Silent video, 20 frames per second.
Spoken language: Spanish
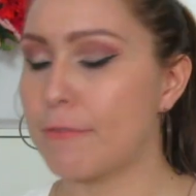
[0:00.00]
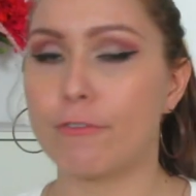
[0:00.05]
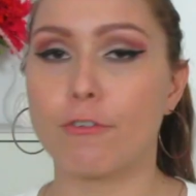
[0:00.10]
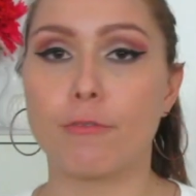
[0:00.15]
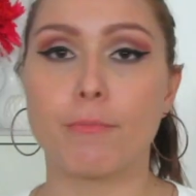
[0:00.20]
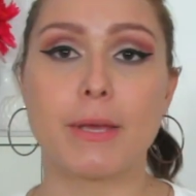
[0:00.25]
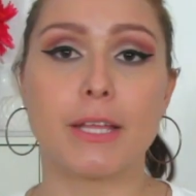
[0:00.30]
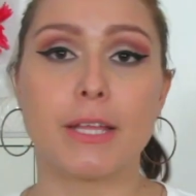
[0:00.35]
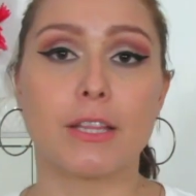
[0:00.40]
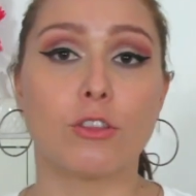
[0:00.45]

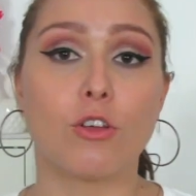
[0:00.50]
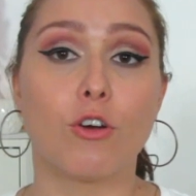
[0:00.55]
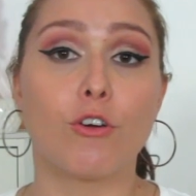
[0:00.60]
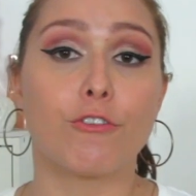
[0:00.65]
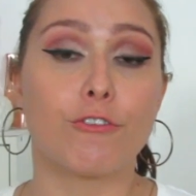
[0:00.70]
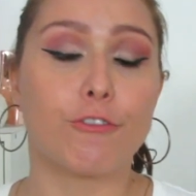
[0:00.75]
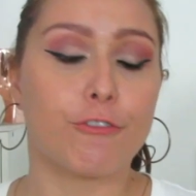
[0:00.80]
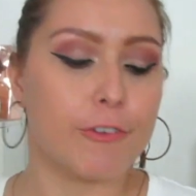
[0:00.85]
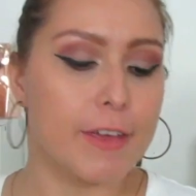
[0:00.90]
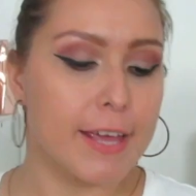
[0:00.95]

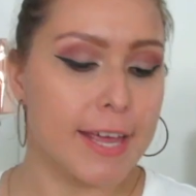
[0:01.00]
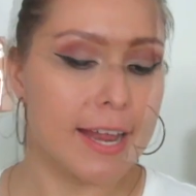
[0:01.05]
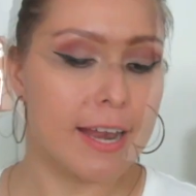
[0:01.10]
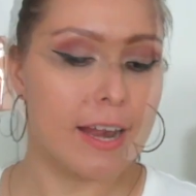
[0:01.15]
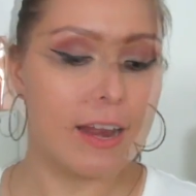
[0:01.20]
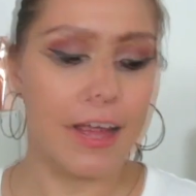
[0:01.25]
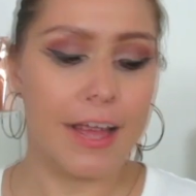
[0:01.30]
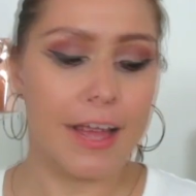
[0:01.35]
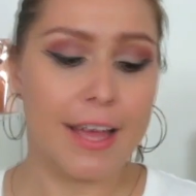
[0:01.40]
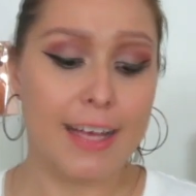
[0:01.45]
perfumito Phil.
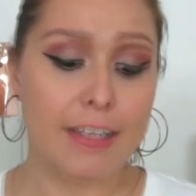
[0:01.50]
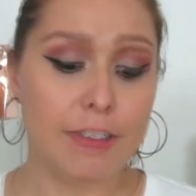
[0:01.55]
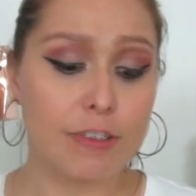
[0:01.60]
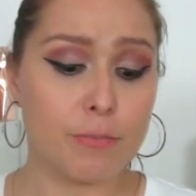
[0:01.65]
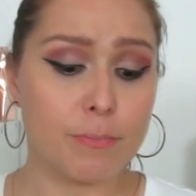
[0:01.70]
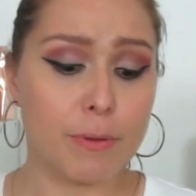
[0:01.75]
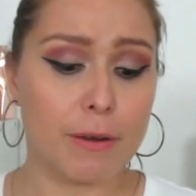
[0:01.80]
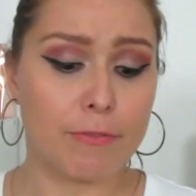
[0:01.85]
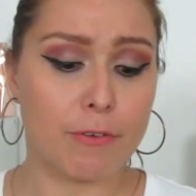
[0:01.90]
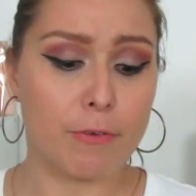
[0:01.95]
Es
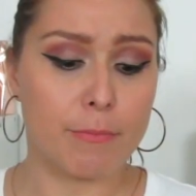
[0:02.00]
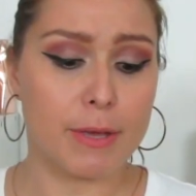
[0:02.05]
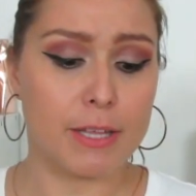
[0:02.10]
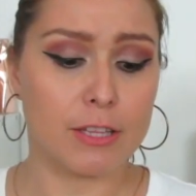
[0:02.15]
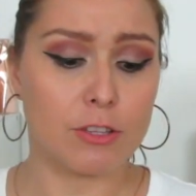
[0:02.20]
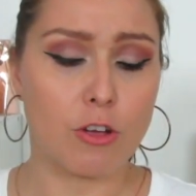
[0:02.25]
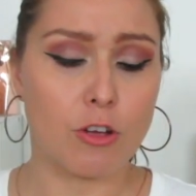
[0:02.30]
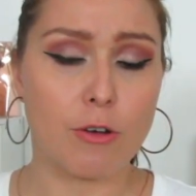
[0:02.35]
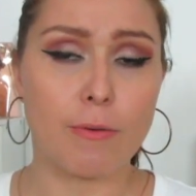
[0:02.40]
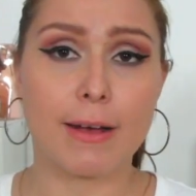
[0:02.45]
un
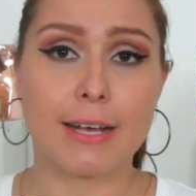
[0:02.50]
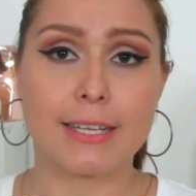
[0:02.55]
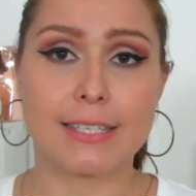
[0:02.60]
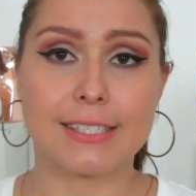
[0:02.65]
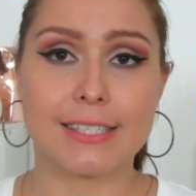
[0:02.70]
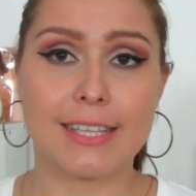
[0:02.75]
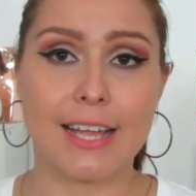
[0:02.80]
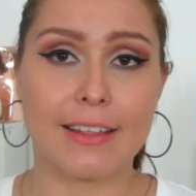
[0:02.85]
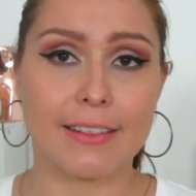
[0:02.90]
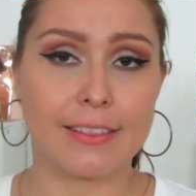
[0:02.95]
perfumito
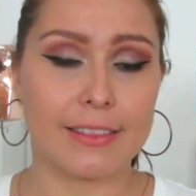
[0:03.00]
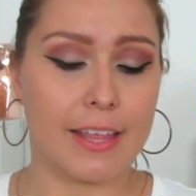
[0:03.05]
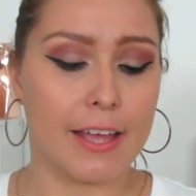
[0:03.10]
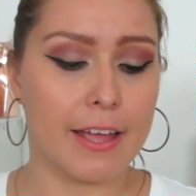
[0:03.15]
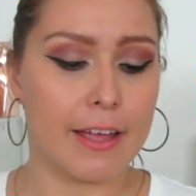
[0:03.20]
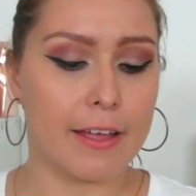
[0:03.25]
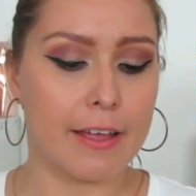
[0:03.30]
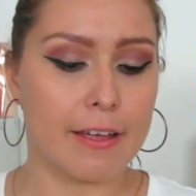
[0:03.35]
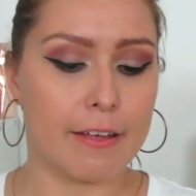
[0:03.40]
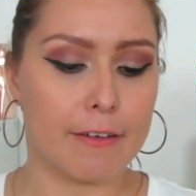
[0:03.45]

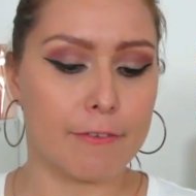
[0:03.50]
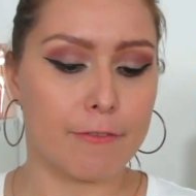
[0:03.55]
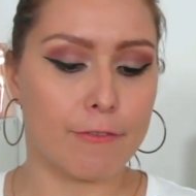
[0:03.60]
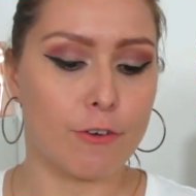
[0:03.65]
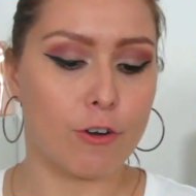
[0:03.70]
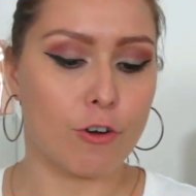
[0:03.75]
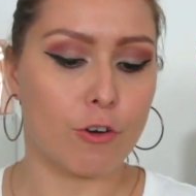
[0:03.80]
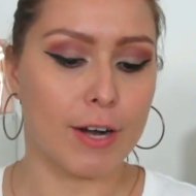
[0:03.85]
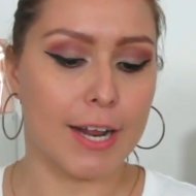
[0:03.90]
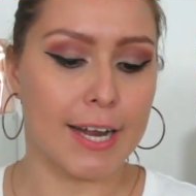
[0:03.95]
bastante
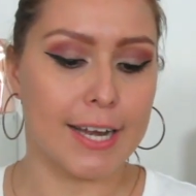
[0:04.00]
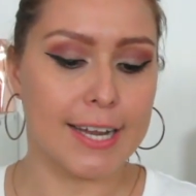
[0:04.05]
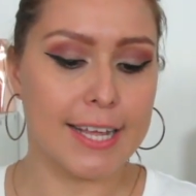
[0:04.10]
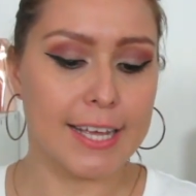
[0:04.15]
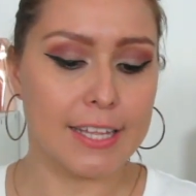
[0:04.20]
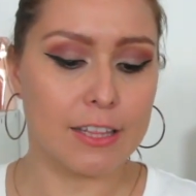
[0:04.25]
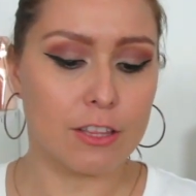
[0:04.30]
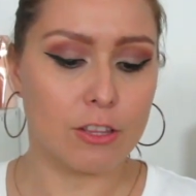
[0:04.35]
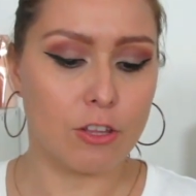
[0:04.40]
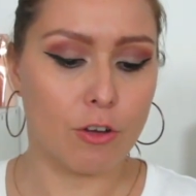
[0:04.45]

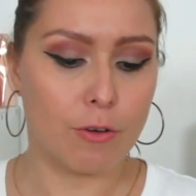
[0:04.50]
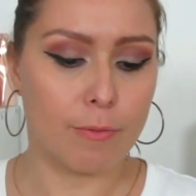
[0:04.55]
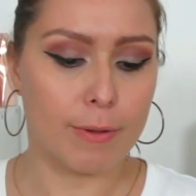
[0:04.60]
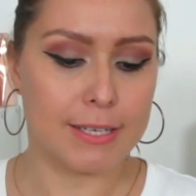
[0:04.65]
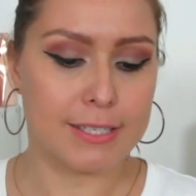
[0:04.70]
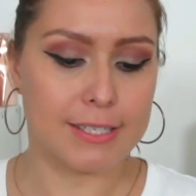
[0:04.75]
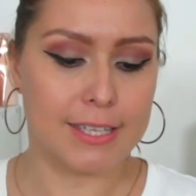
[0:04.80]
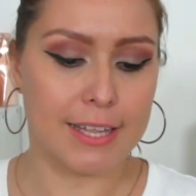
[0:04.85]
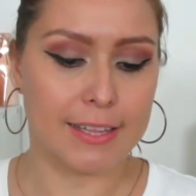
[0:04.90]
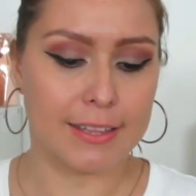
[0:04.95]
floralito,
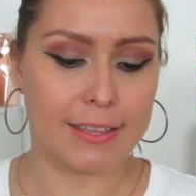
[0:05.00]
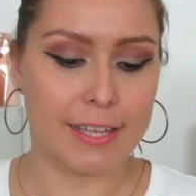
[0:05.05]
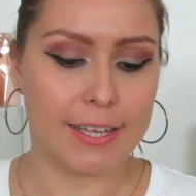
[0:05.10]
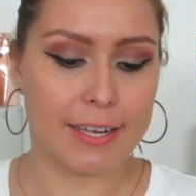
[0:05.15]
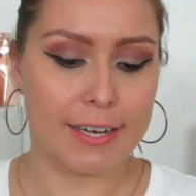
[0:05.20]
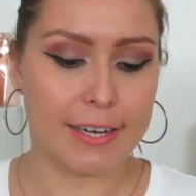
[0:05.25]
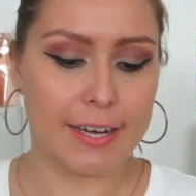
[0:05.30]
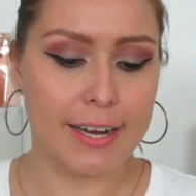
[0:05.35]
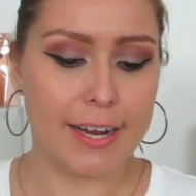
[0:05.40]
bastante